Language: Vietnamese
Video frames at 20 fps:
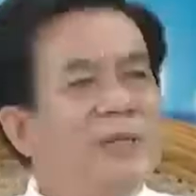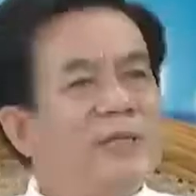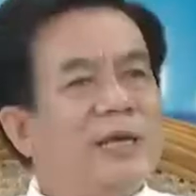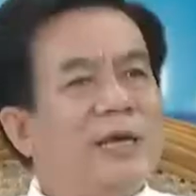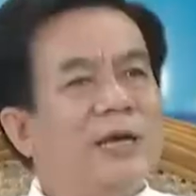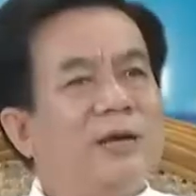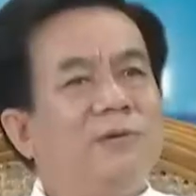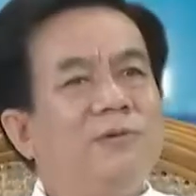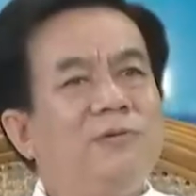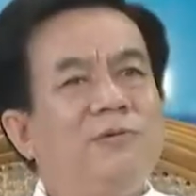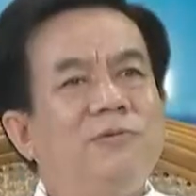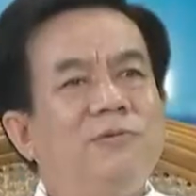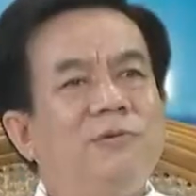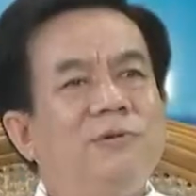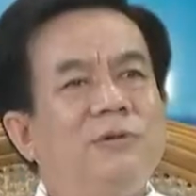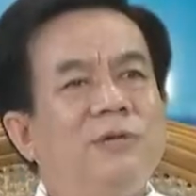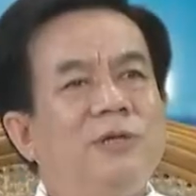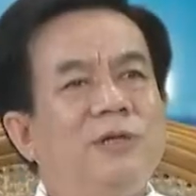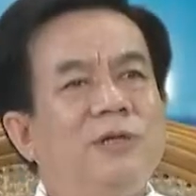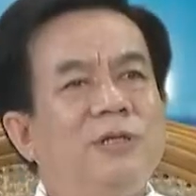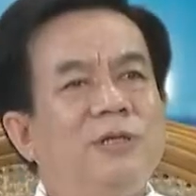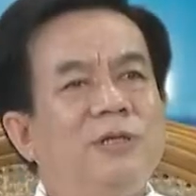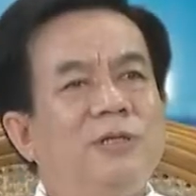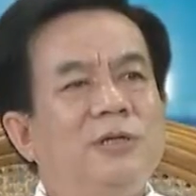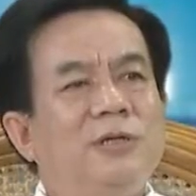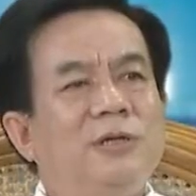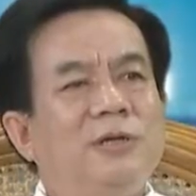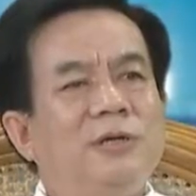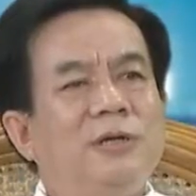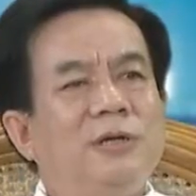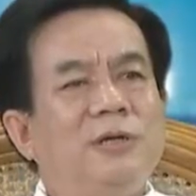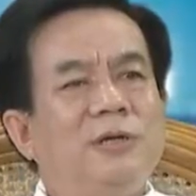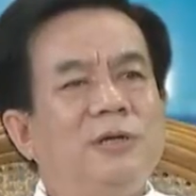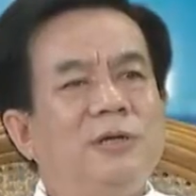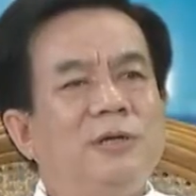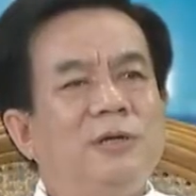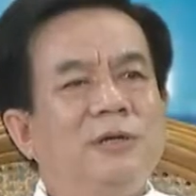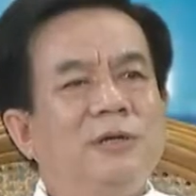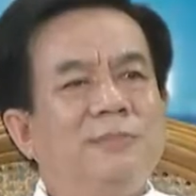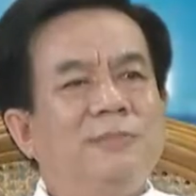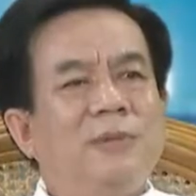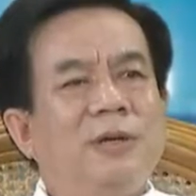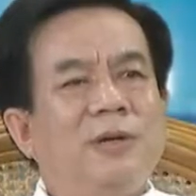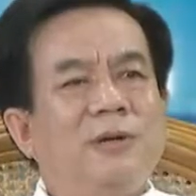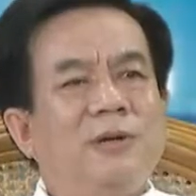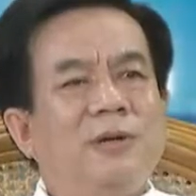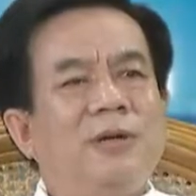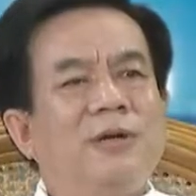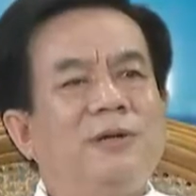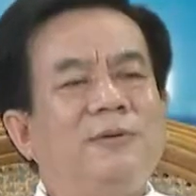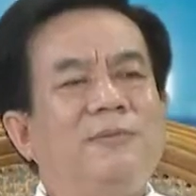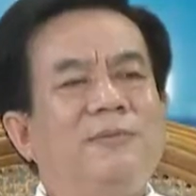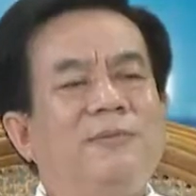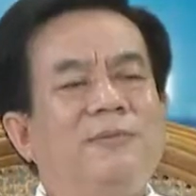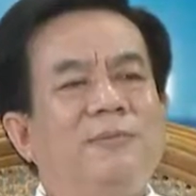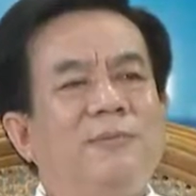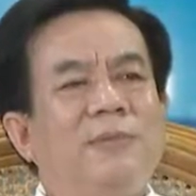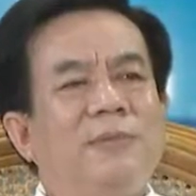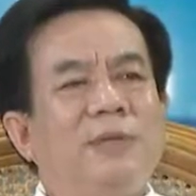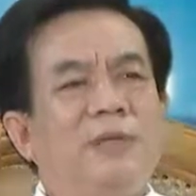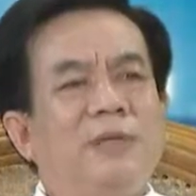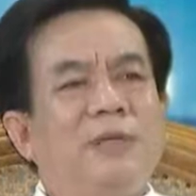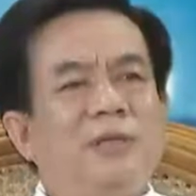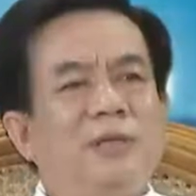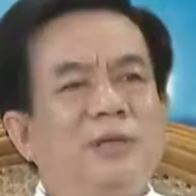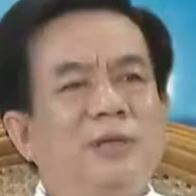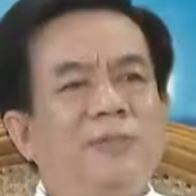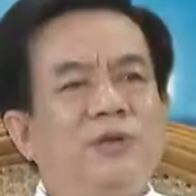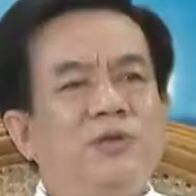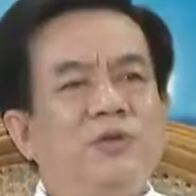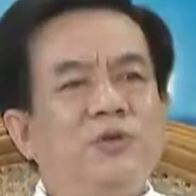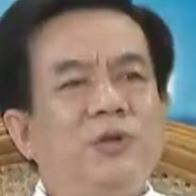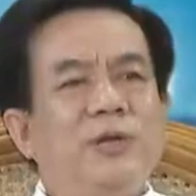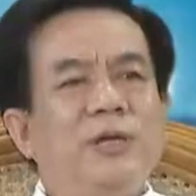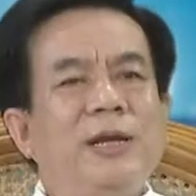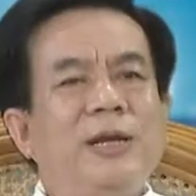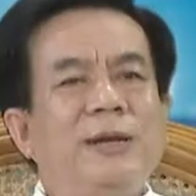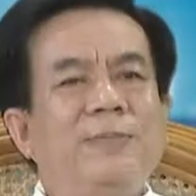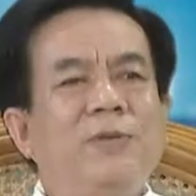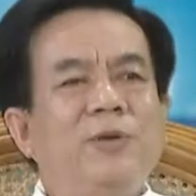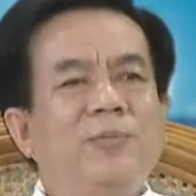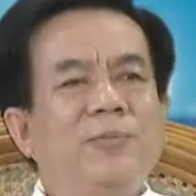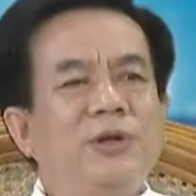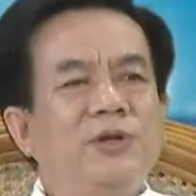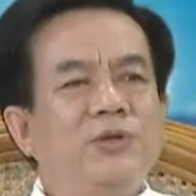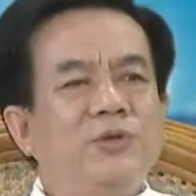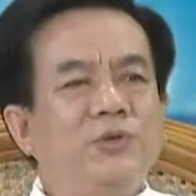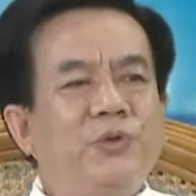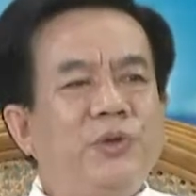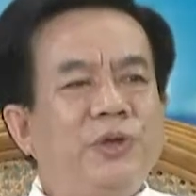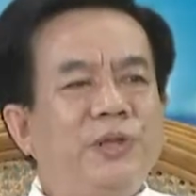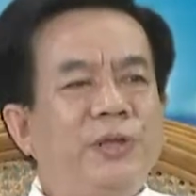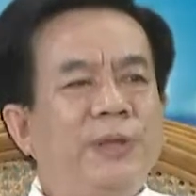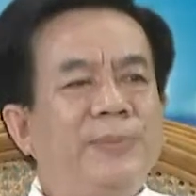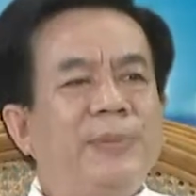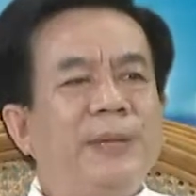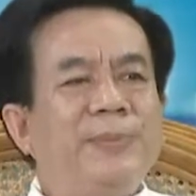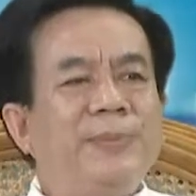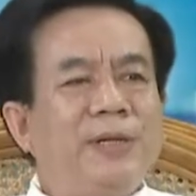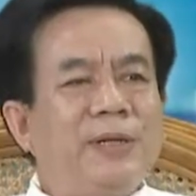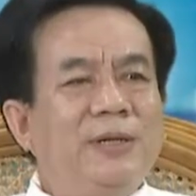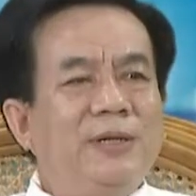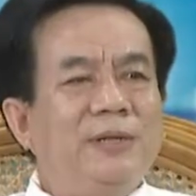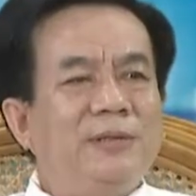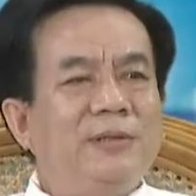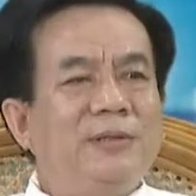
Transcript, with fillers: Thảo, thưa bà con, thì bệnh xuất huyết là một bệnh truyền nhiễm cấp tính